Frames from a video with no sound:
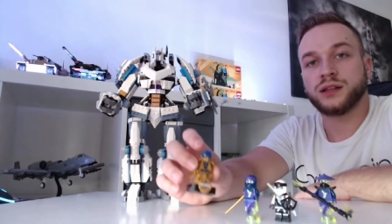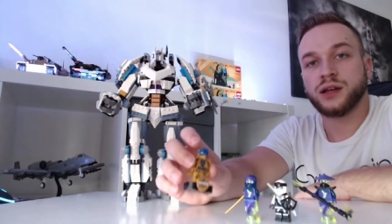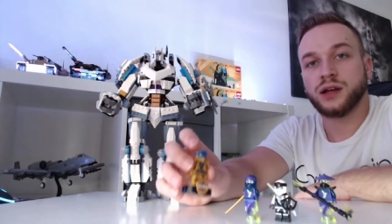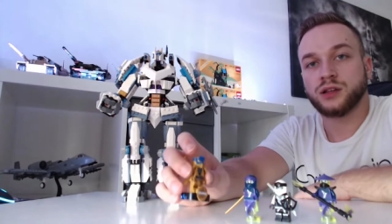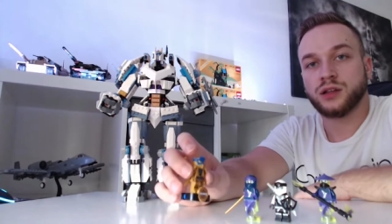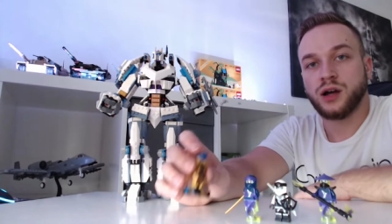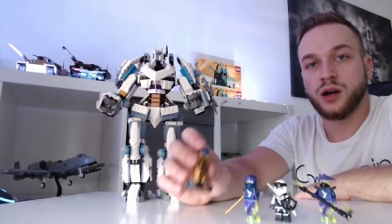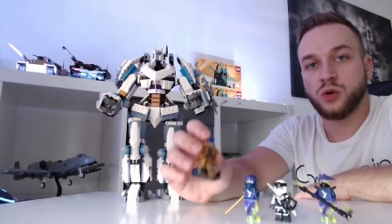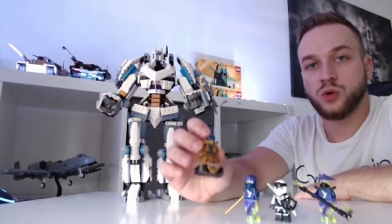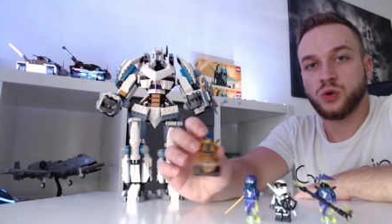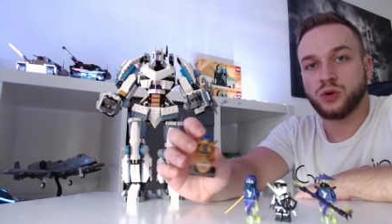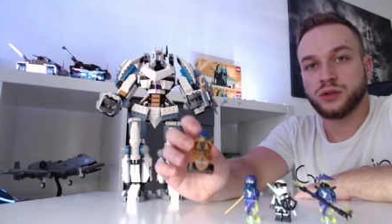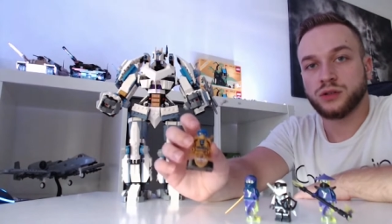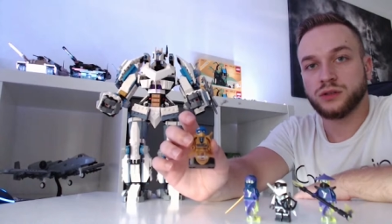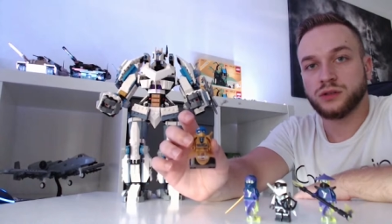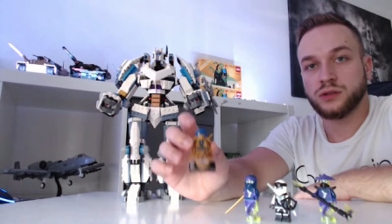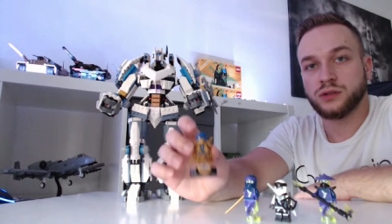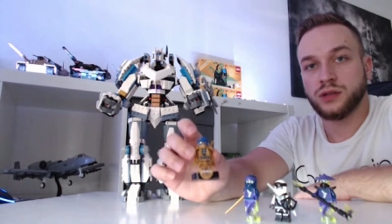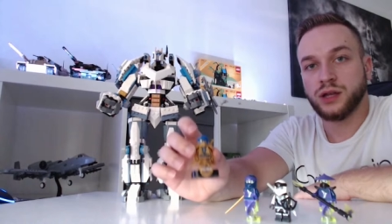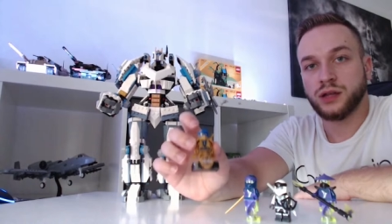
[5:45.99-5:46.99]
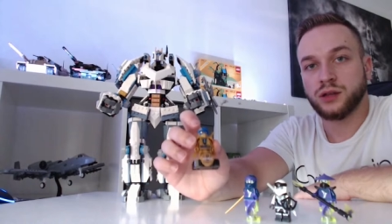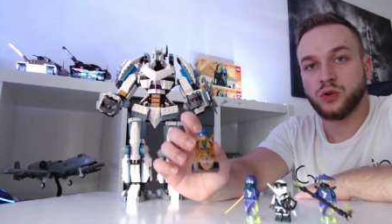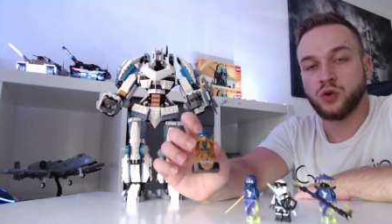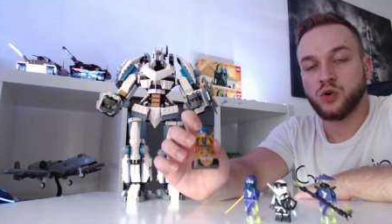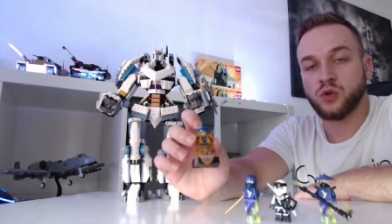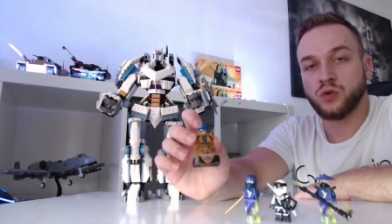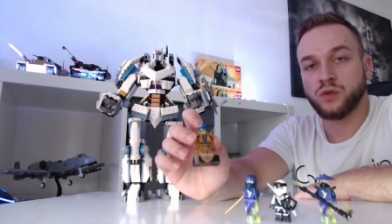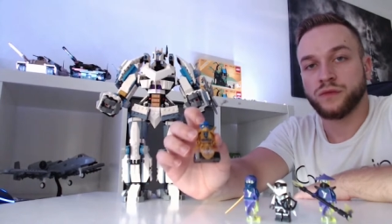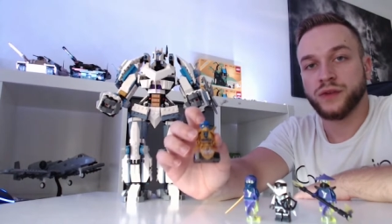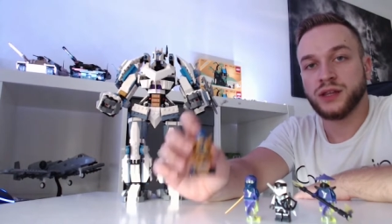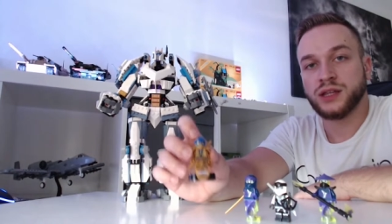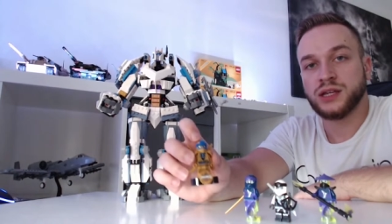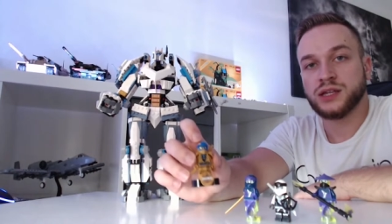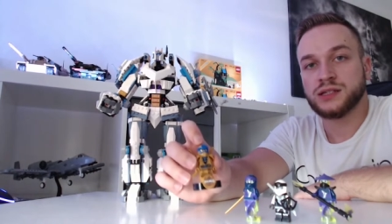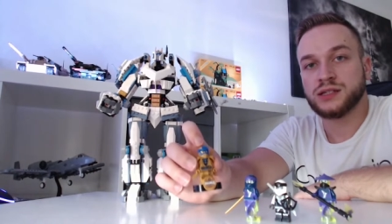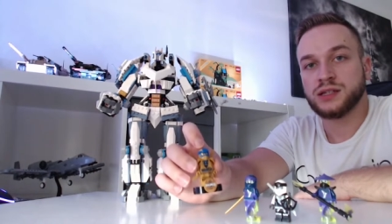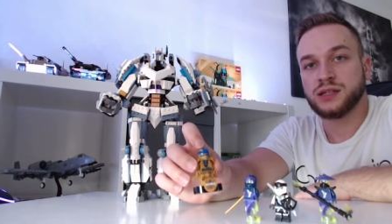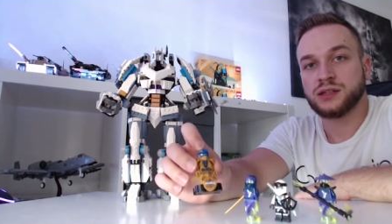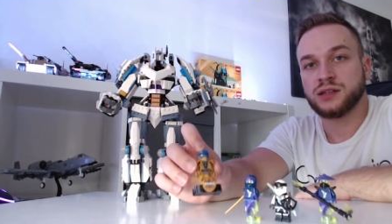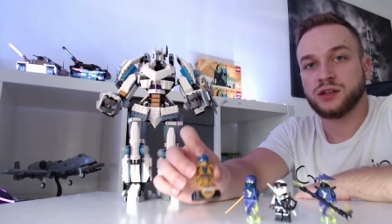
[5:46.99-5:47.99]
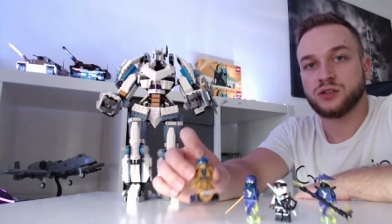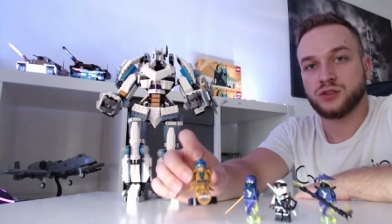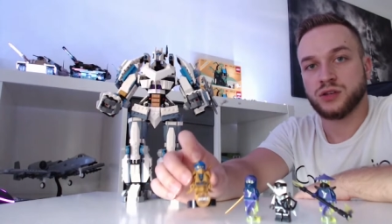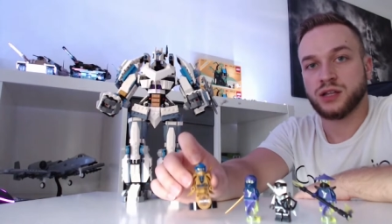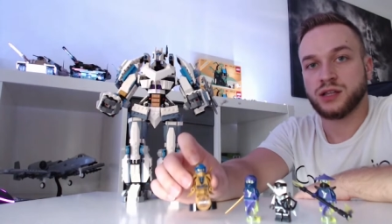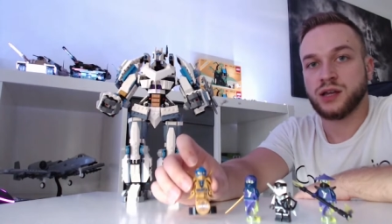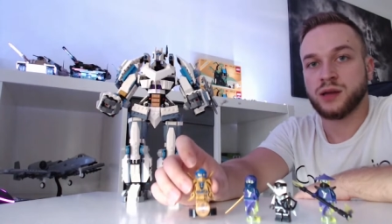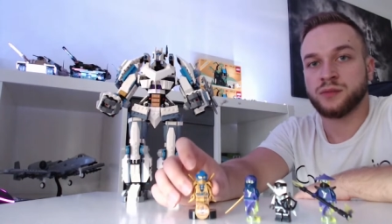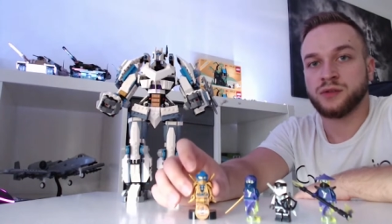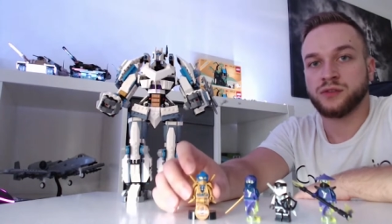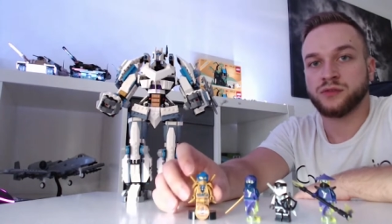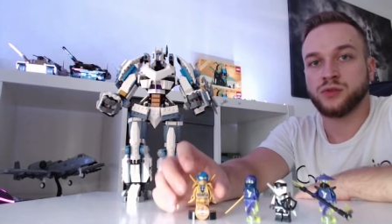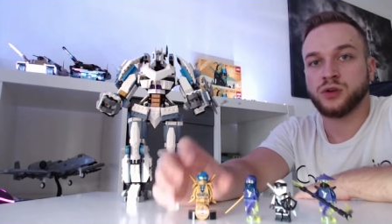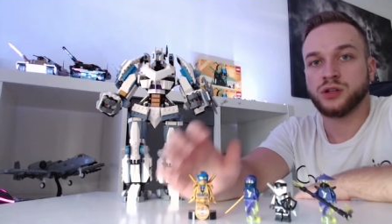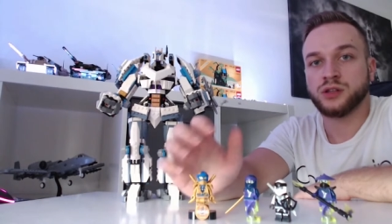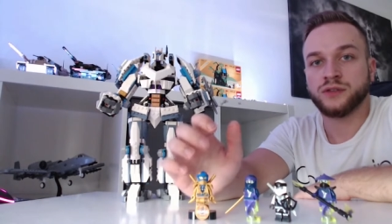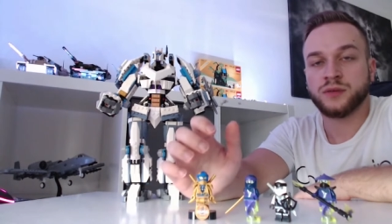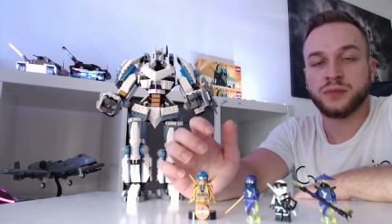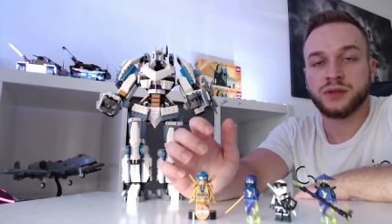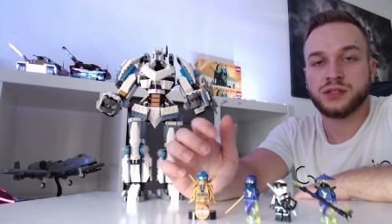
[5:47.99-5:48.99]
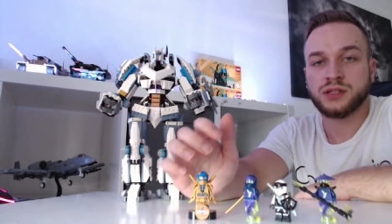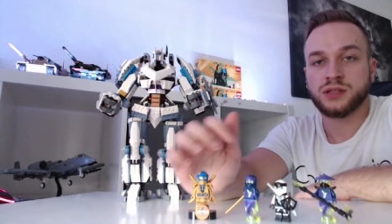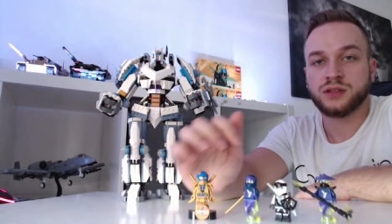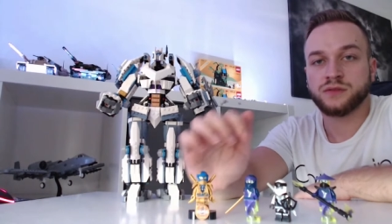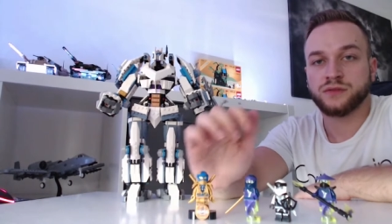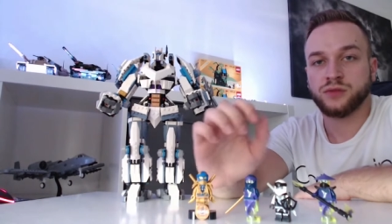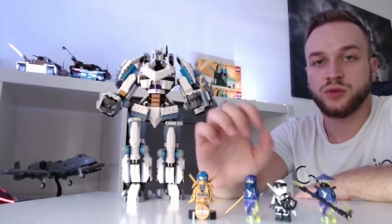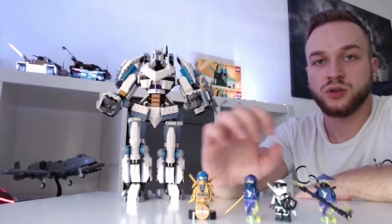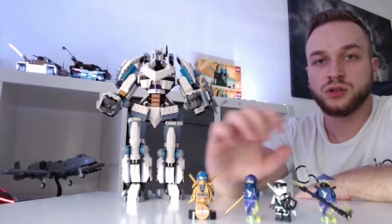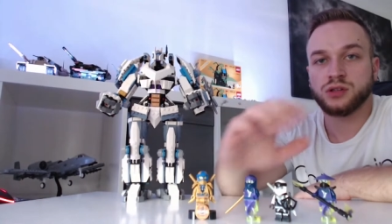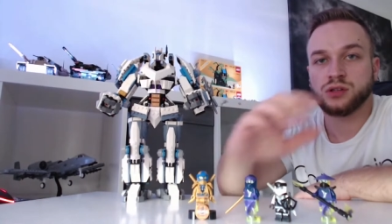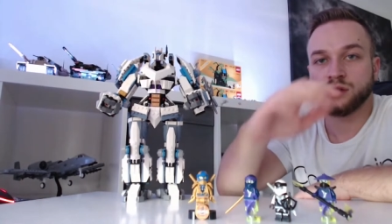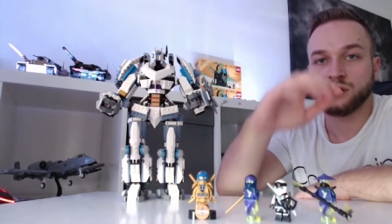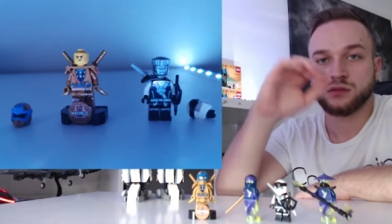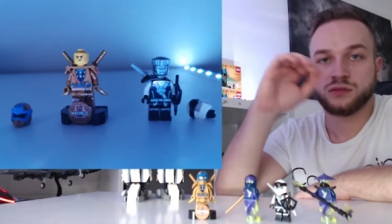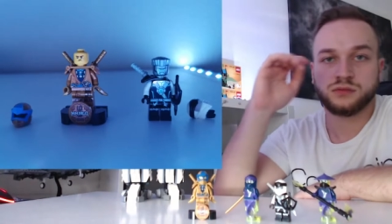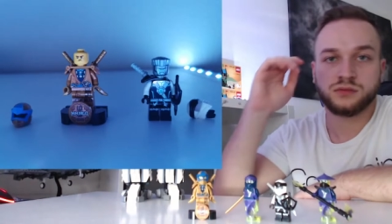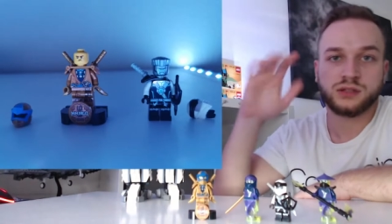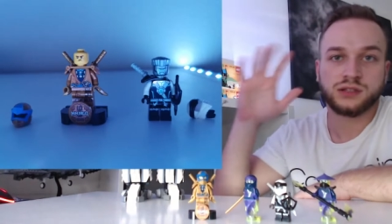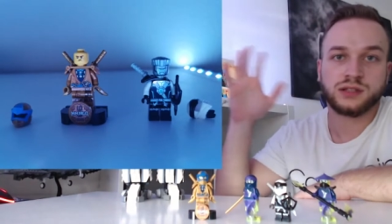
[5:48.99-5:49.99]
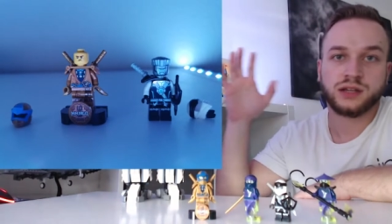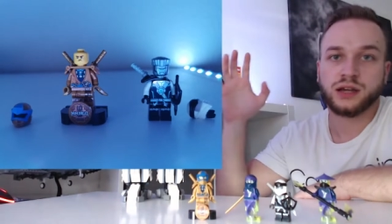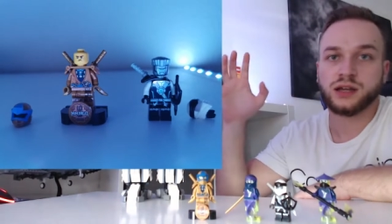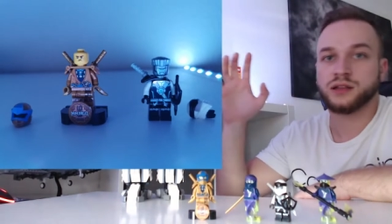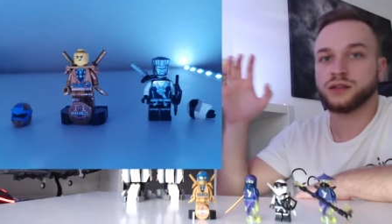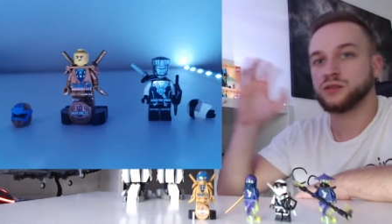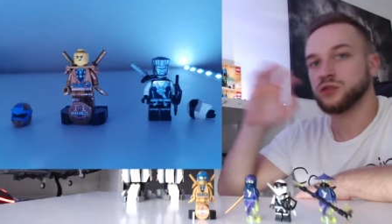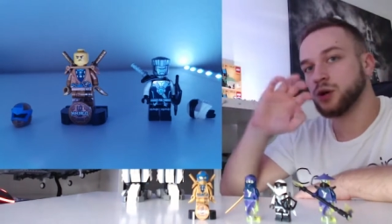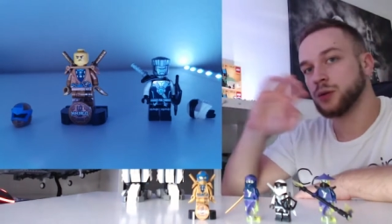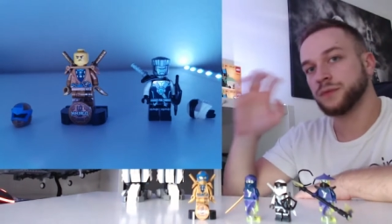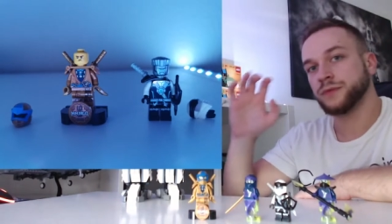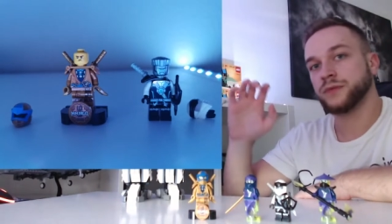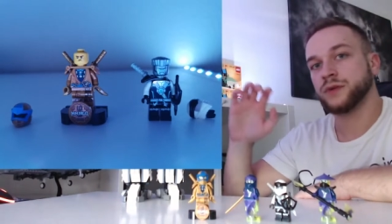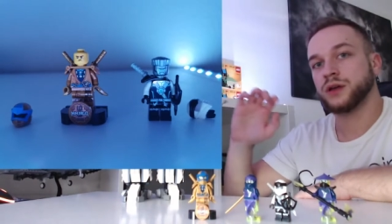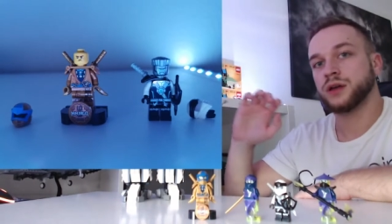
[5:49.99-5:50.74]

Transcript: hat auch dann noch ein Wendegesicht, also hat einmal vorne, wie man sieht, vorne diesen einen Kopf